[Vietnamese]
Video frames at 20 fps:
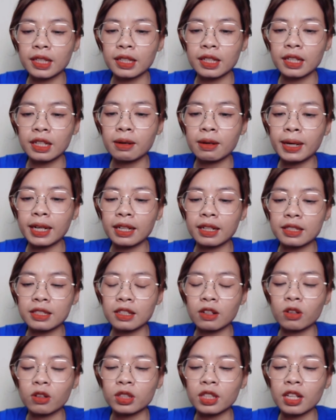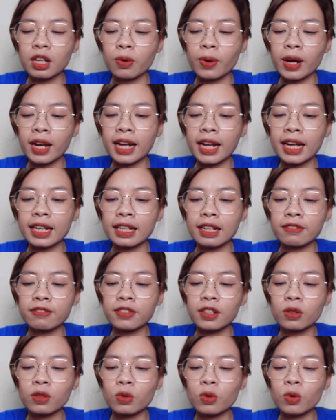thì các bạn sẽ có thể quay lại cái
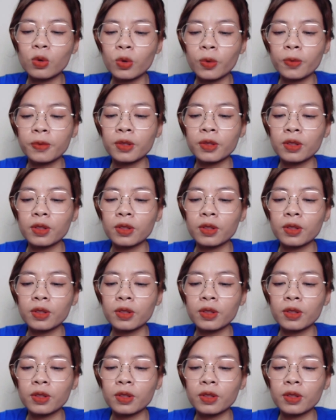phần cũ.